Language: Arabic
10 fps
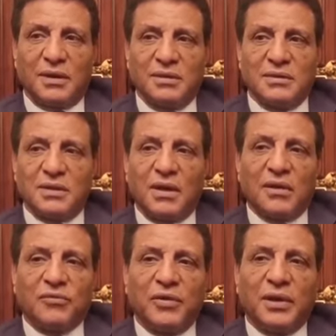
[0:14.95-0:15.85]
عايز
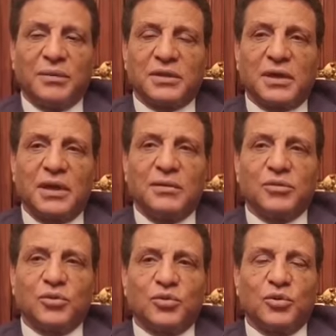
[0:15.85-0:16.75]
اعرف
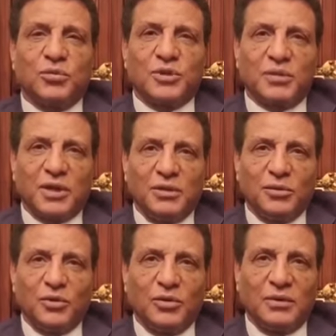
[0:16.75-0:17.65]
بتكلم الدكتور مش
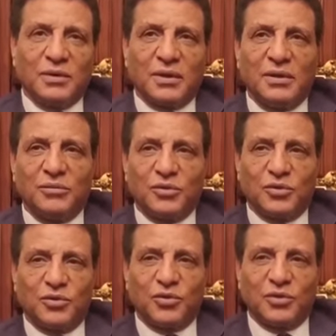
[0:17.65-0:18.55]
بكلمه هو بكلم
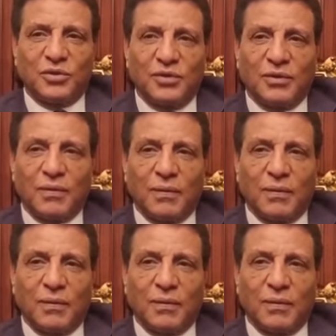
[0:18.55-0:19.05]
الدكتور بقالكم